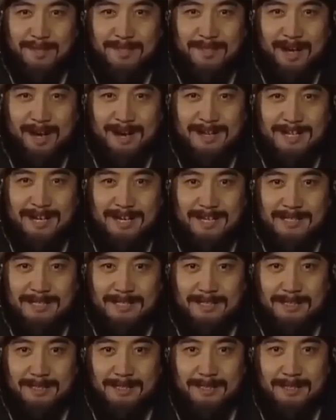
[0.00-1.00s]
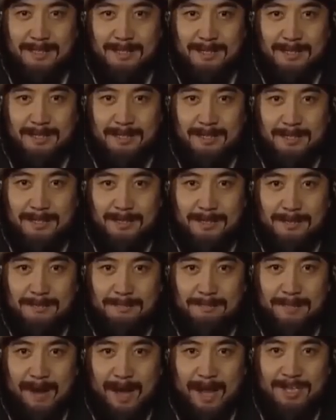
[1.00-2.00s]
我们当然认，
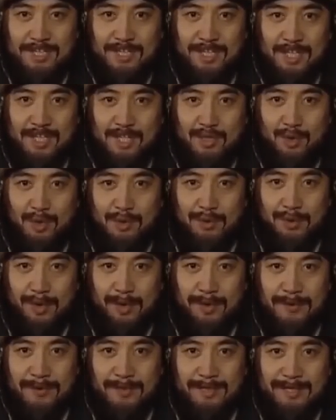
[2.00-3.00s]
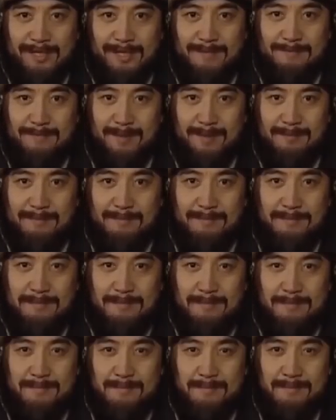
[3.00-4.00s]
百姓是我越国的根本，
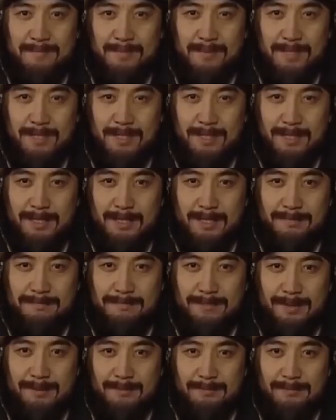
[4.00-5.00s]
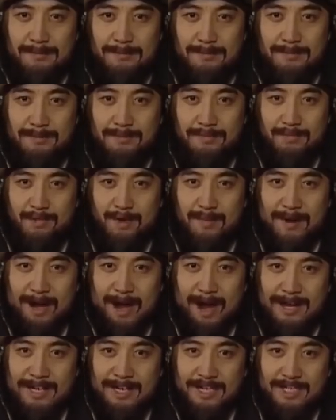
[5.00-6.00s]
不不认根本，我
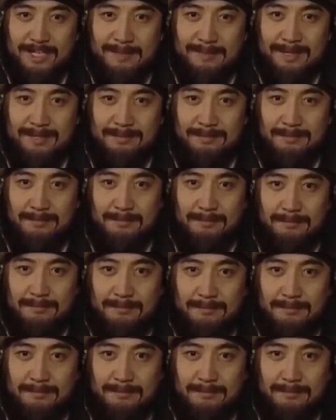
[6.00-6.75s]
们还认什么？